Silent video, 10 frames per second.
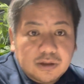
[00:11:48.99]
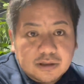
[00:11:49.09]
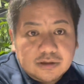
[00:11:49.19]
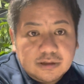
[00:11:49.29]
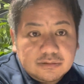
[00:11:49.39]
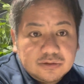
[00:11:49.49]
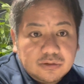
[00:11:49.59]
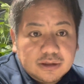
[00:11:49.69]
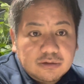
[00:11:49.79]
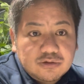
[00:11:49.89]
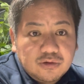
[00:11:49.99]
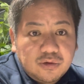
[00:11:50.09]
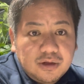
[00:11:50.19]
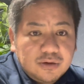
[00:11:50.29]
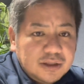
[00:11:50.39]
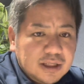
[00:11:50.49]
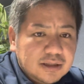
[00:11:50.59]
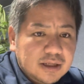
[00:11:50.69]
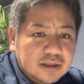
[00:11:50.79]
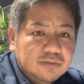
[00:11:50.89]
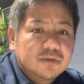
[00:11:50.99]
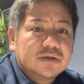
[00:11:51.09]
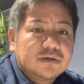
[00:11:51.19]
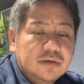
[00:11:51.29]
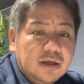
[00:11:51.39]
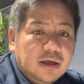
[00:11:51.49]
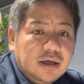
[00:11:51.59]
うなクラブ総型の状況には僕はなってないと思うんですよね